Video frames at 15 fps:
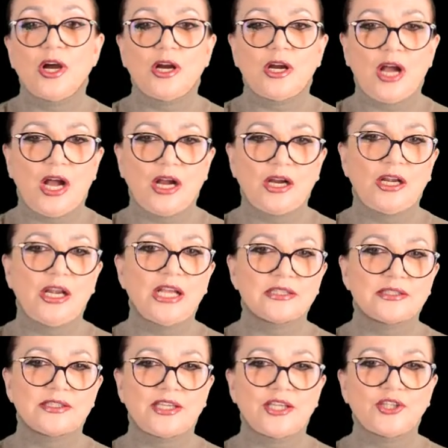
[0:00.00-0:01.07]

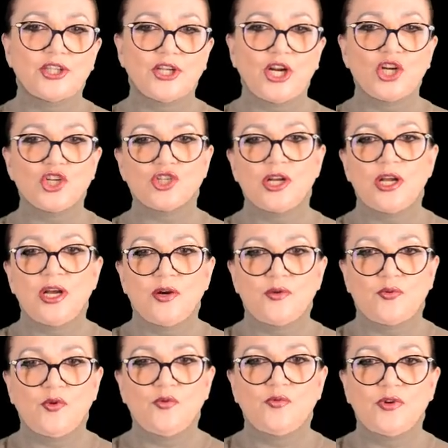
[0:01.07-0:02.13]
хохляцкий трэш,
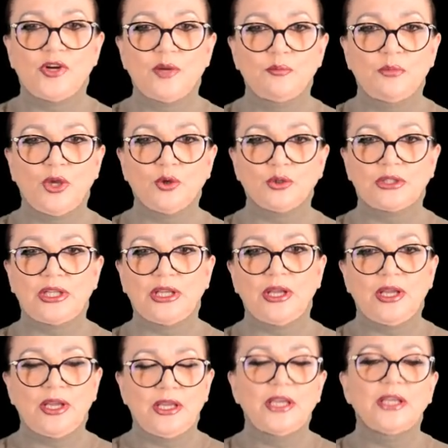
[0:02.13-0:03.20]
фуфлометы
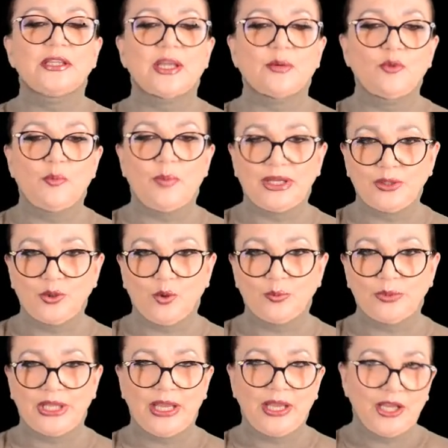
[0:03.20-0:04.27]
и тому
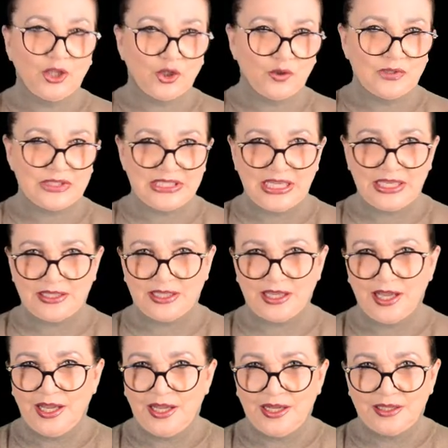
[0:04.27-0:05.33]
подобное. Но ну, вы знаете,
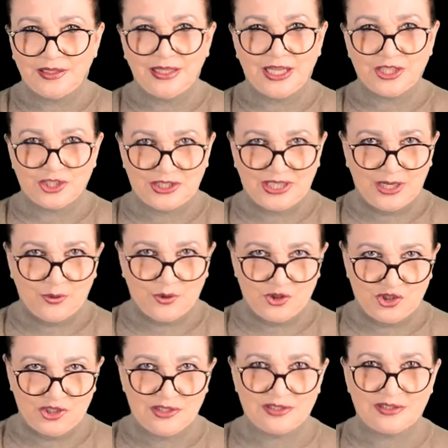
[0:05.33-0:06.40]
наше так
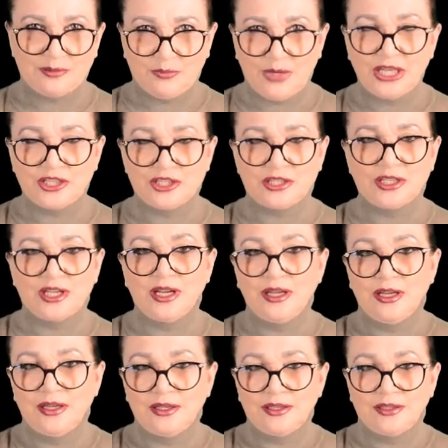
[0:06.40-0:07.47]
очень смачно.
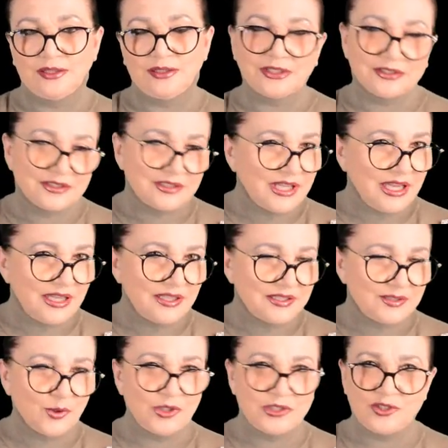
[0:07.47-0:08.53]
Да, и с
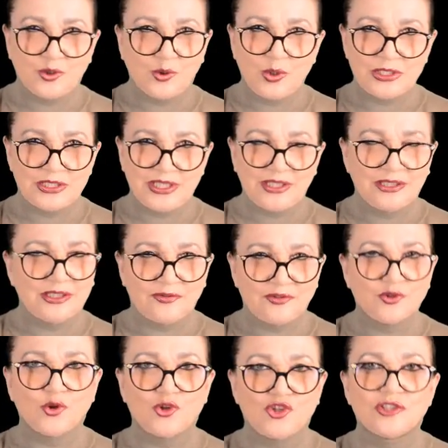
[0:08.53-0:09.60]
той, и с другой стороны
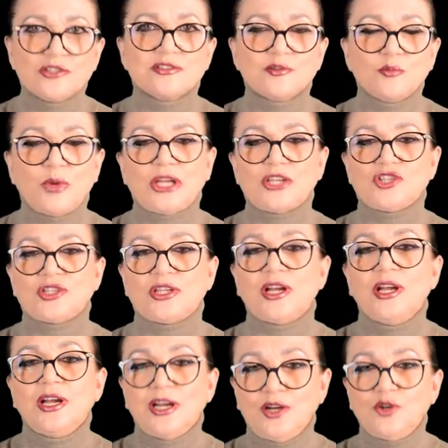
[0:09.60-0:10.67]
все очень смачно,
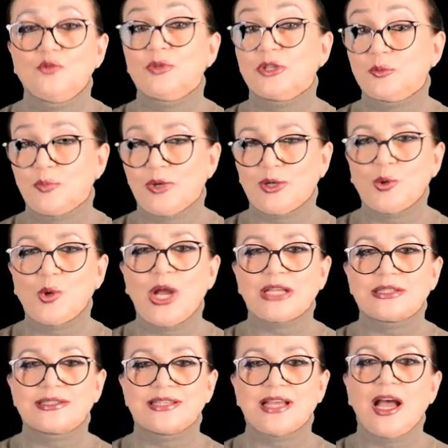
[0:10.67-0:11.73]
любят
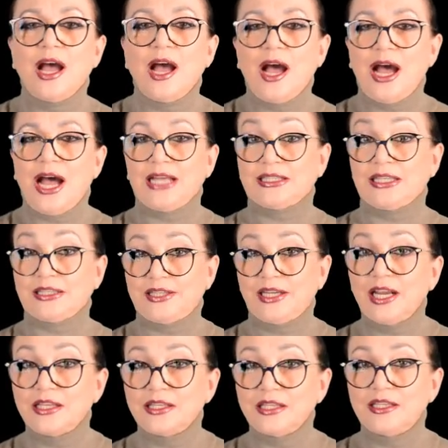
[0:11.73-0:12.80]
поругаться. А на
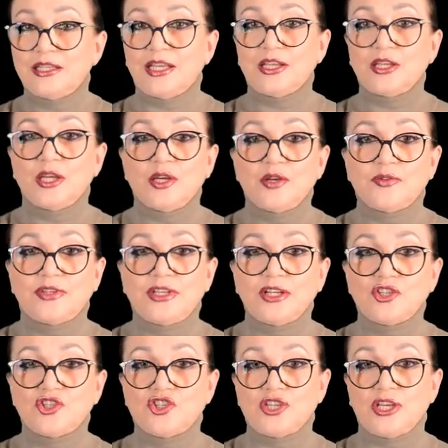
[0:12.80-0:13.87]
третий день в
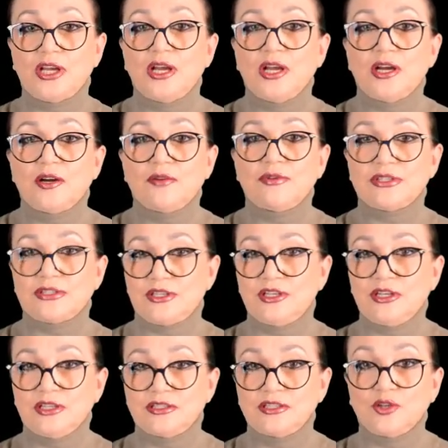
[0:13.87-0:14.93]
Керчи
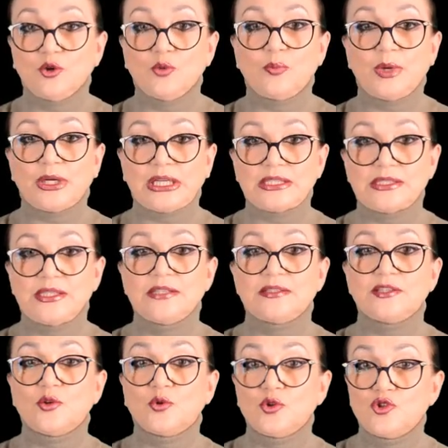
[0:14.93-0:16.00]
высадилась группа
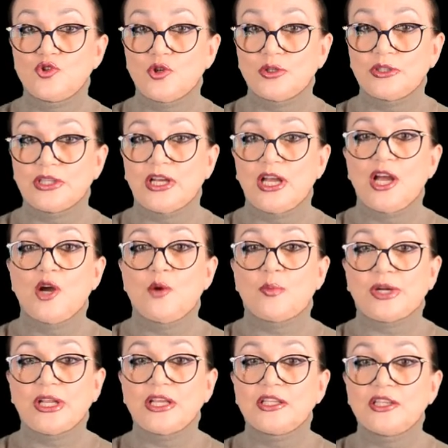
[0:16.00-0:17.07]
российских ученых,
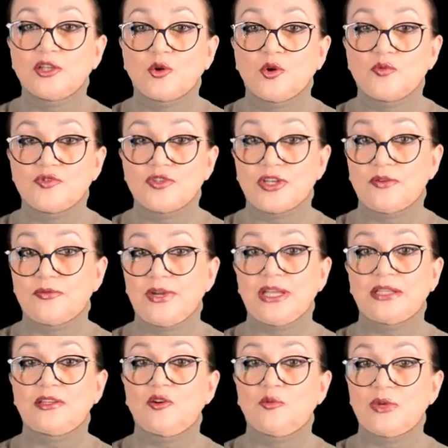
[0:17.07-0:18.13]
проектировщиков
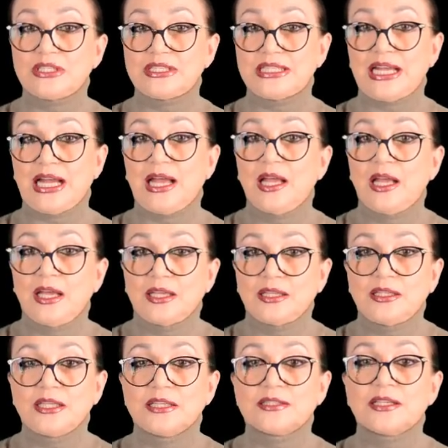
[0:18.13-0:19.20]
этого моста.
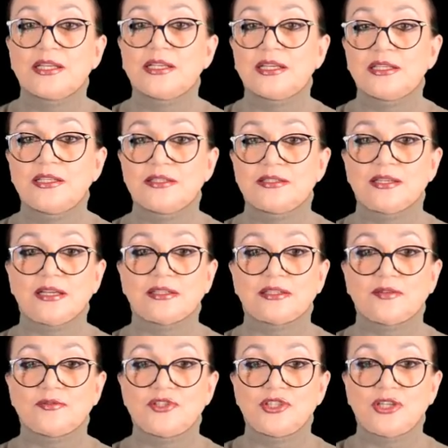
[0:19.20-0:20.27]
Несколько
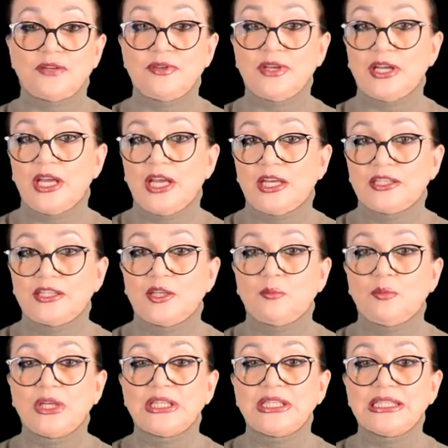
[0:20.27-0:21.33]
десятков человек
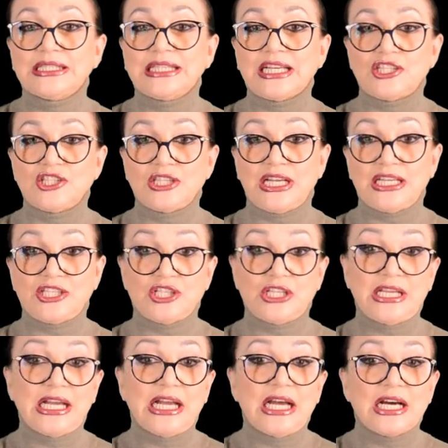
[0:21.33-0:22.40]
немедленно
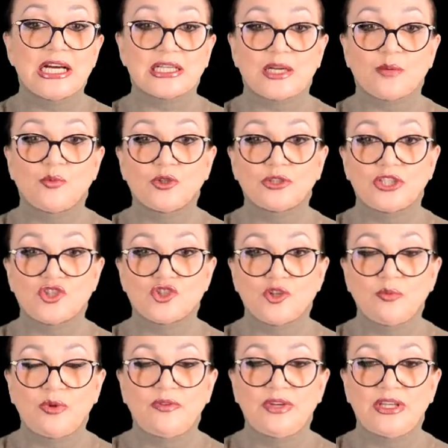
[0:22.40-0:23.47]
начали работать,
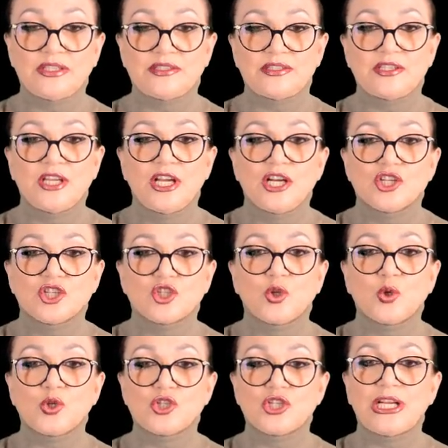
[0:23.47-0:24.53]
чтобы выяснить,
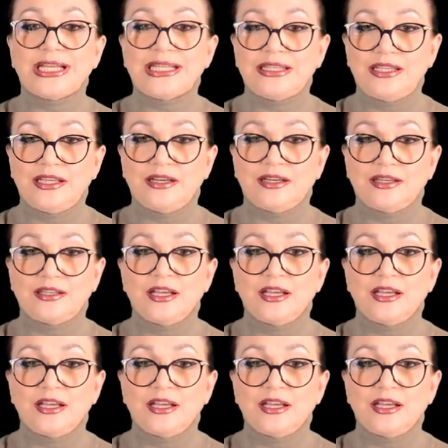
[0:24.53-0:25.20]
что же делать